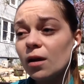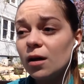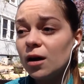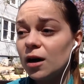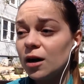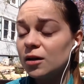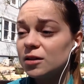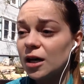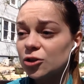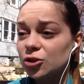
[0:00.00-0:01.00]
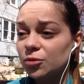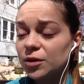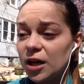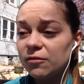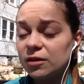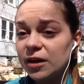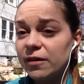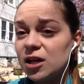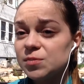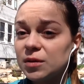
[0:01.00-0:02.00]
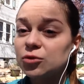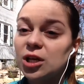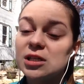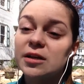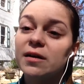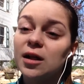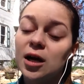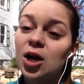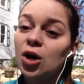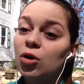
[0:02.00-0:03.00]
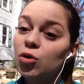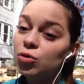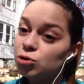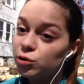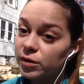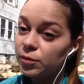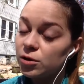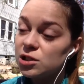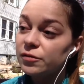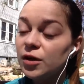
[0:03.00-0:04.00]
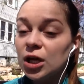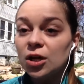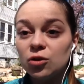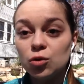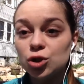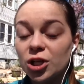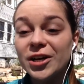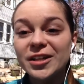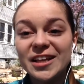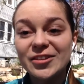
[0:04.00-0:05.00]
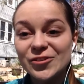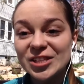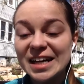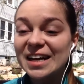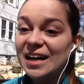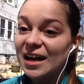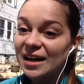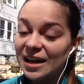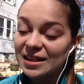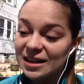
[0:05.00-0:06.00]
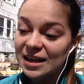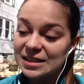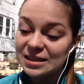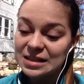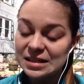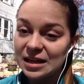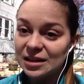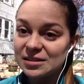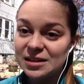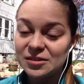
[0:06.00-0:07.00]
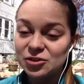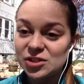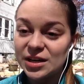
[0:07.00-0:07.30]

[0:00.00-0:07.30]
э, так, чтобы я не волновалась, потому что я задавала кучу вопросов, нужных, ненужных, конкретных, хотела знать все